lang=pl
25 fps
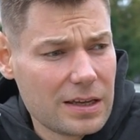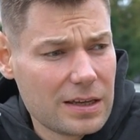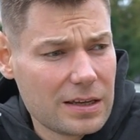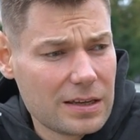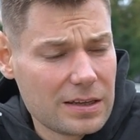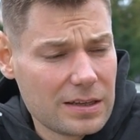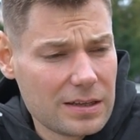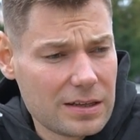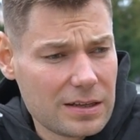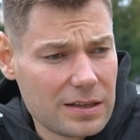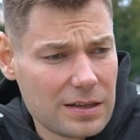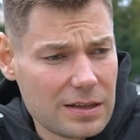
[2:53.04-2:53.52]

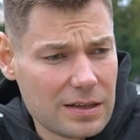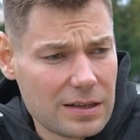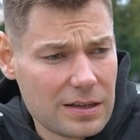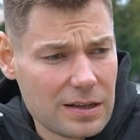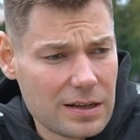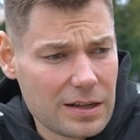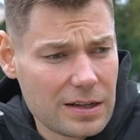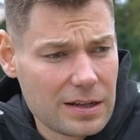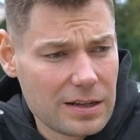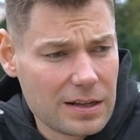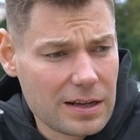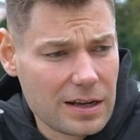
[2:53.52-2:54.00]

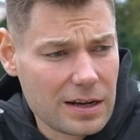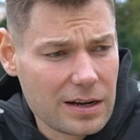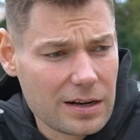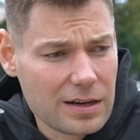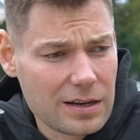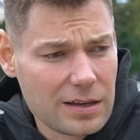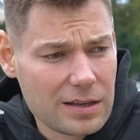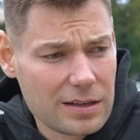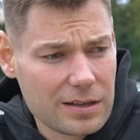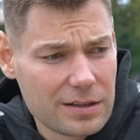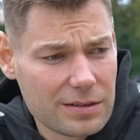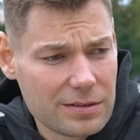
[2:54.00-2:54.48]
e,
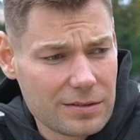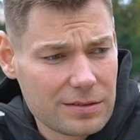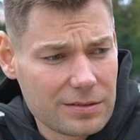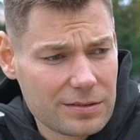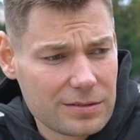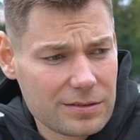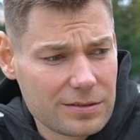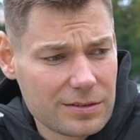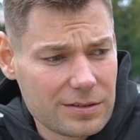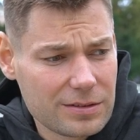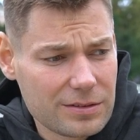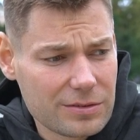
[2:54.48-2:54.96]
nagle
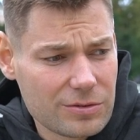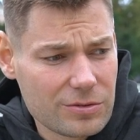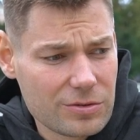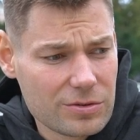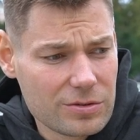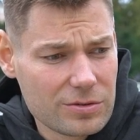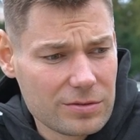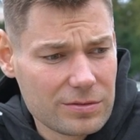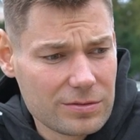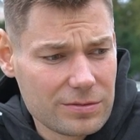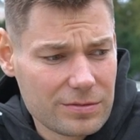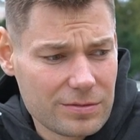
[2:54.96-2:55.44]

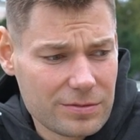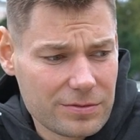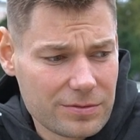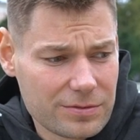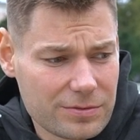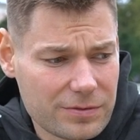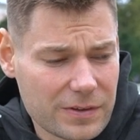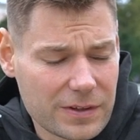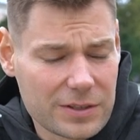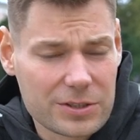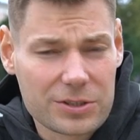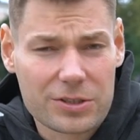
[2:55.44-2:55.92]

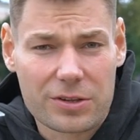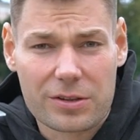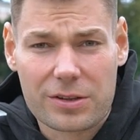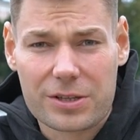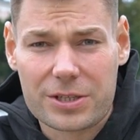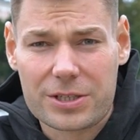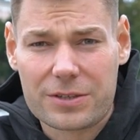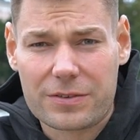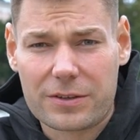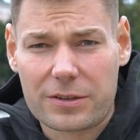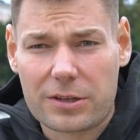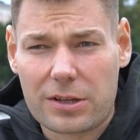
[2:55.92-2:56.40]
w
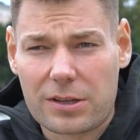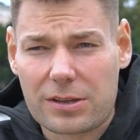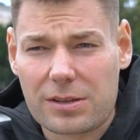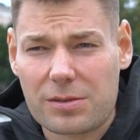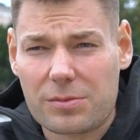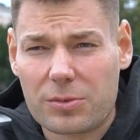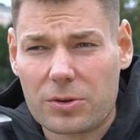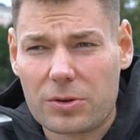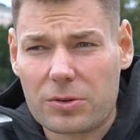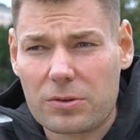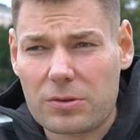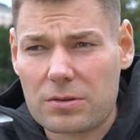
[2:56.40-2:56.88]

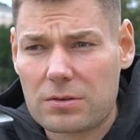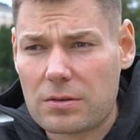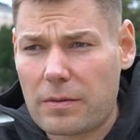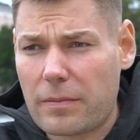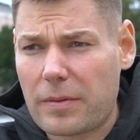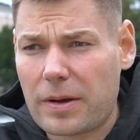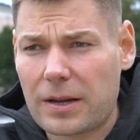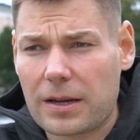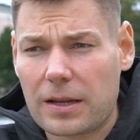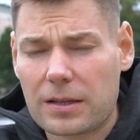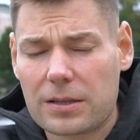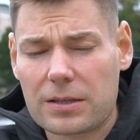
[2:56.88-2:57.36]
2019 roku
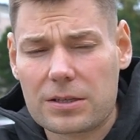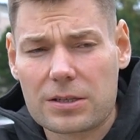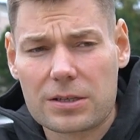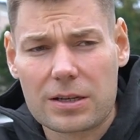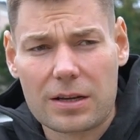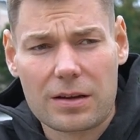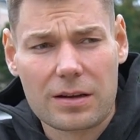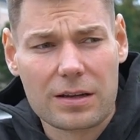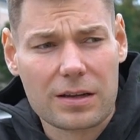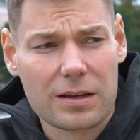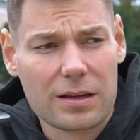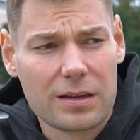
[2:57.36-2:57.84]
złamana
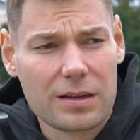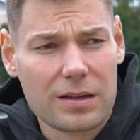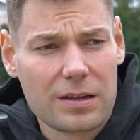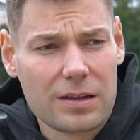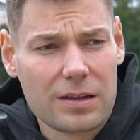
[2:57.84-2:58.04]
tyczka e,